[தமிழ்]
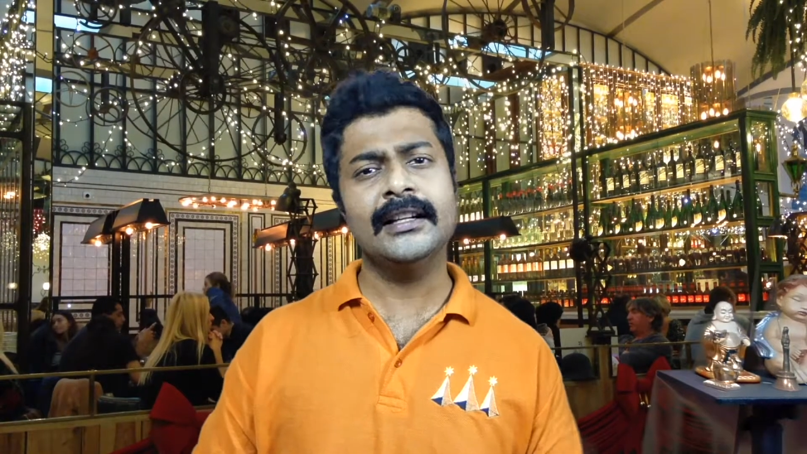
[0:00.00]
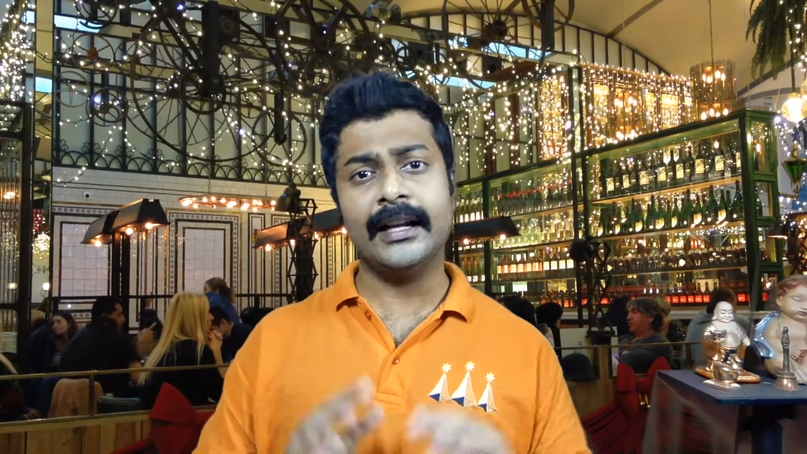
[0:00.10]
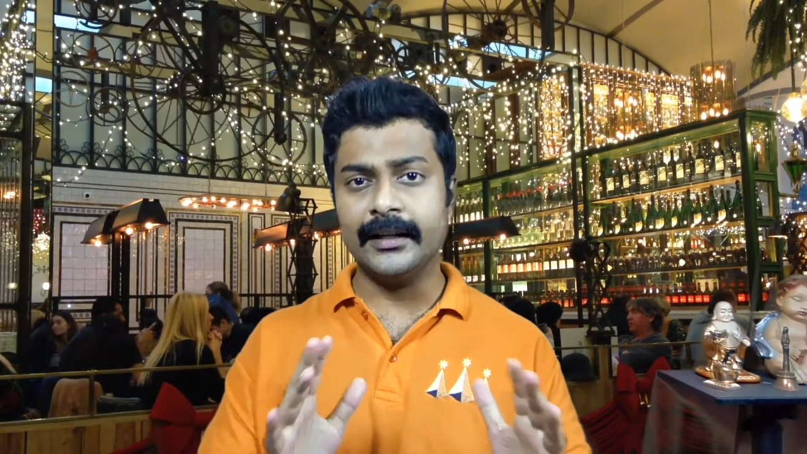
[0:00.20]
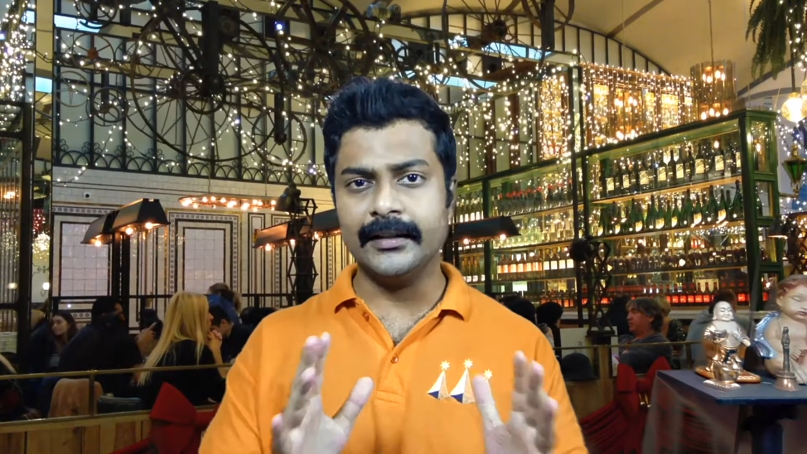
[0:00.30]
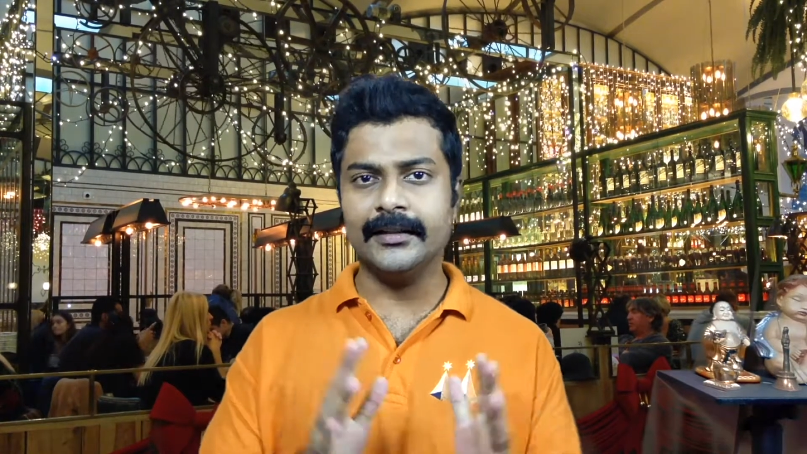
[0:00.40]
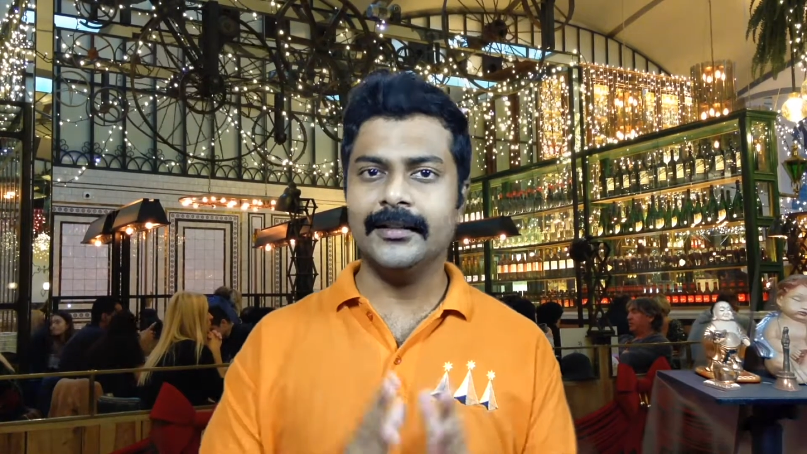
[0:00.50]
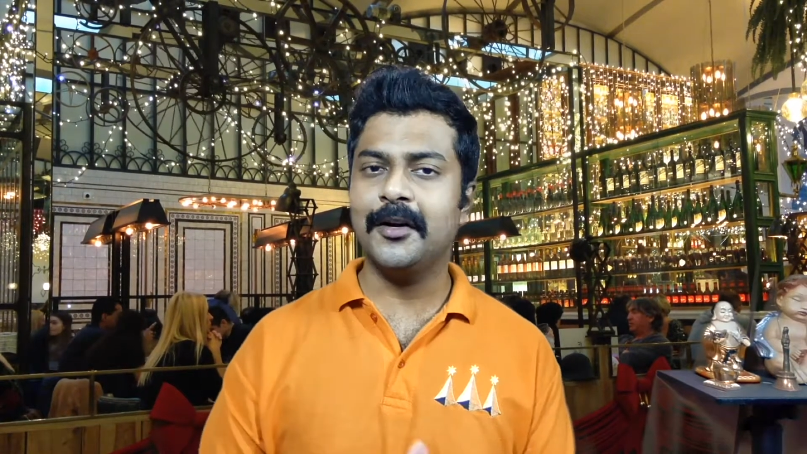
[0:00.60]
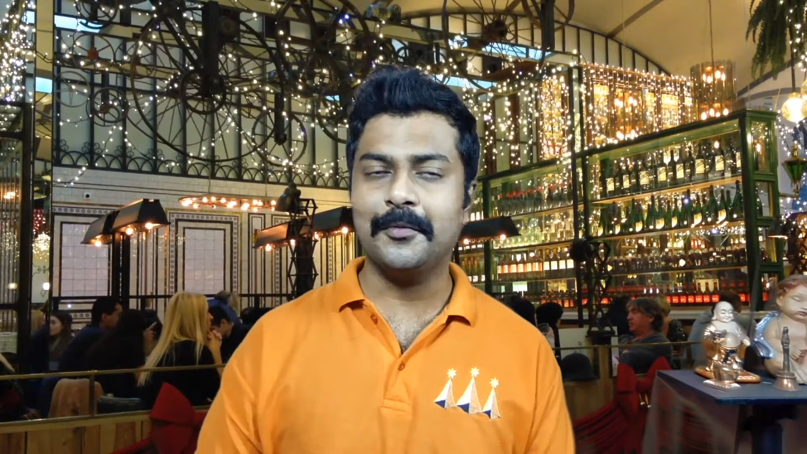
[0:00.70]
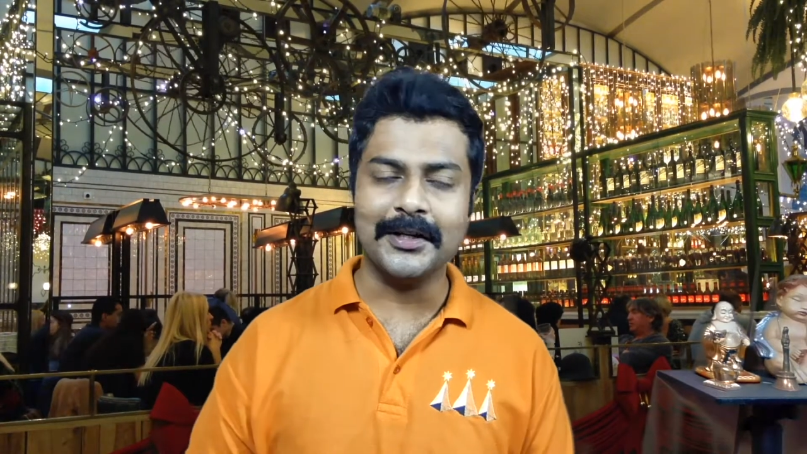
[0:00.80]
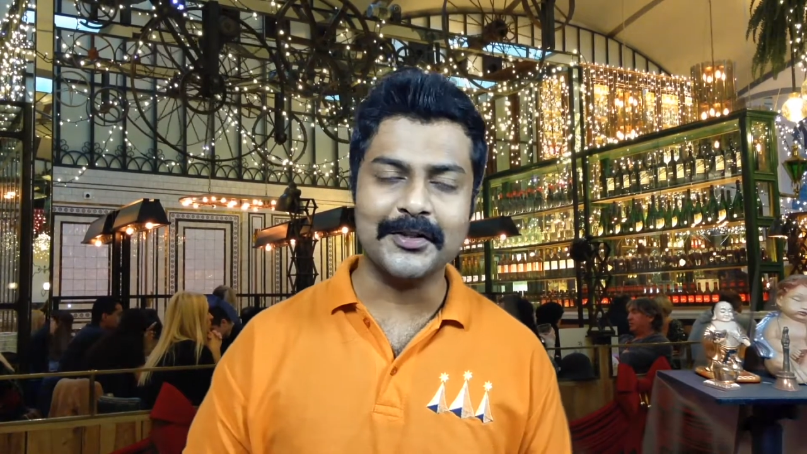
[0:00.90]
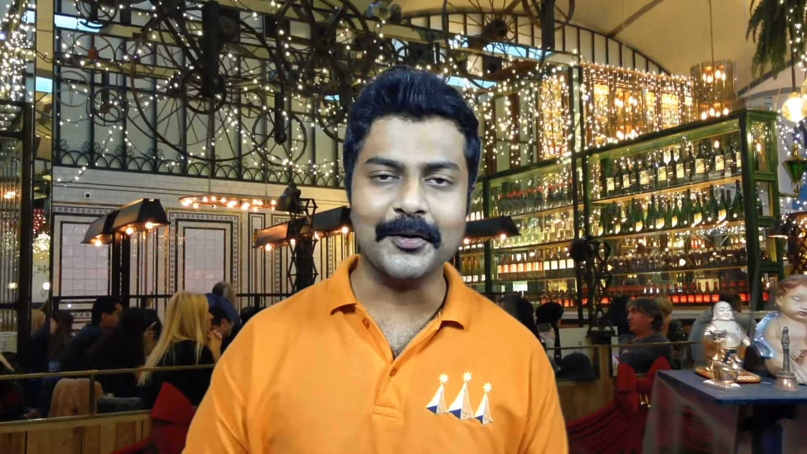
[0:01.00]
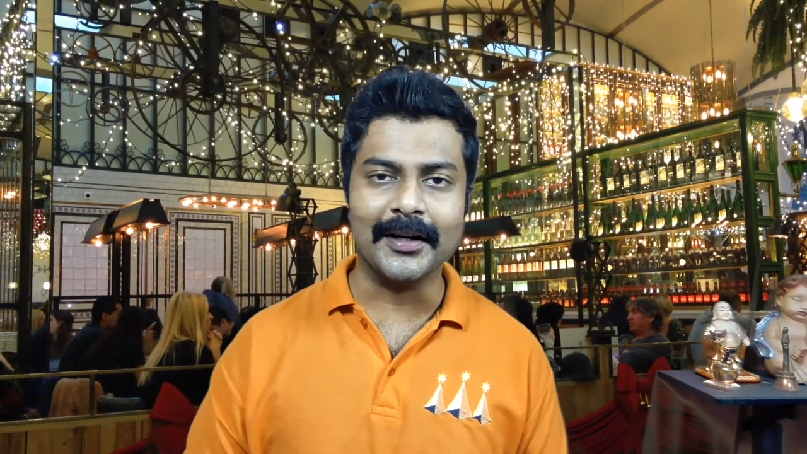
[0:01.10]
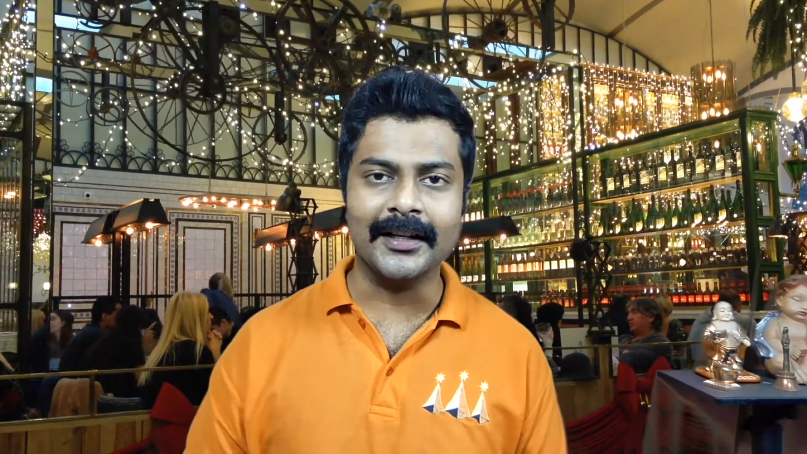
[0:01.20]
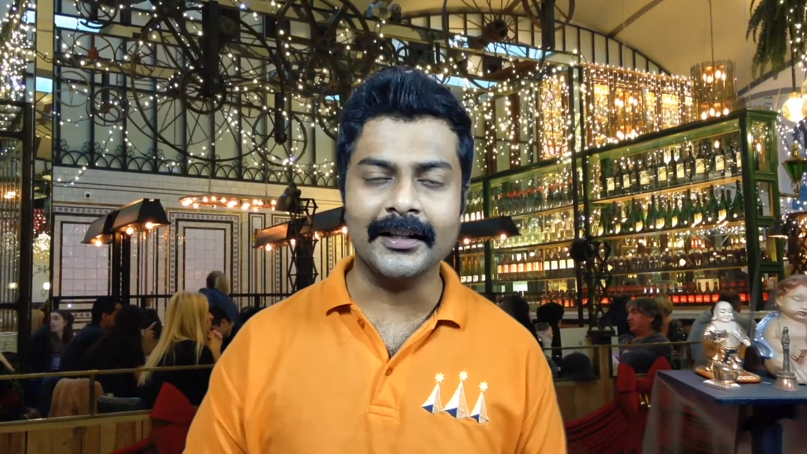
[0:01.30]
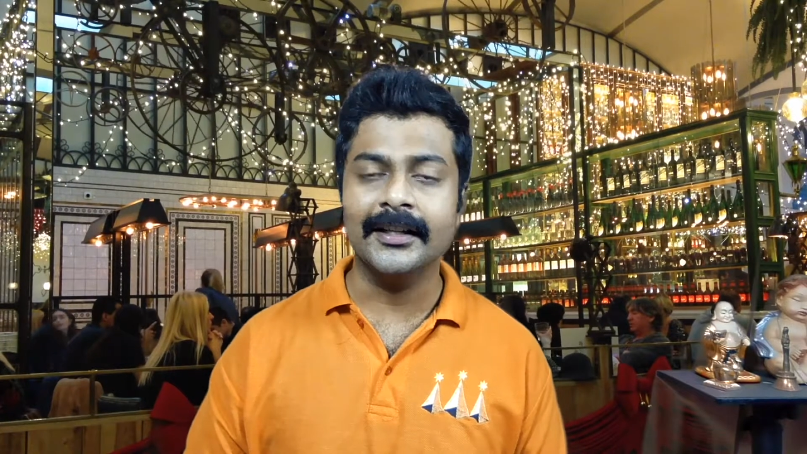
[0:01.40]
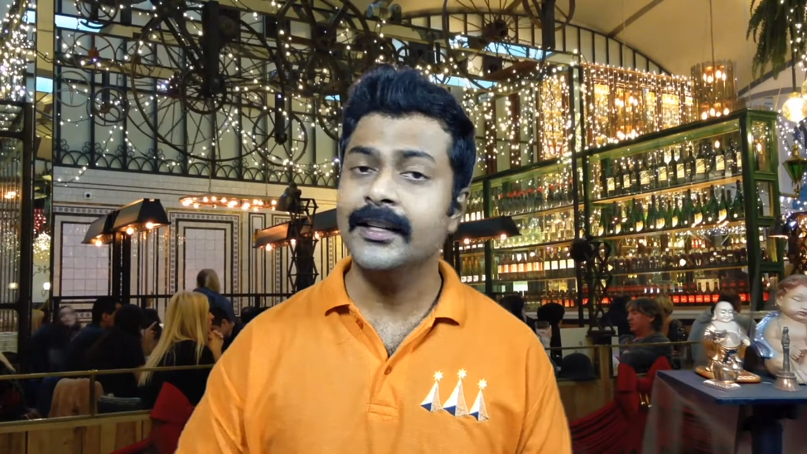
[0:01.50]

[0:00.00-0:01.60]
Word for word: நல்லது அப்படின்னு சொல்றாங்க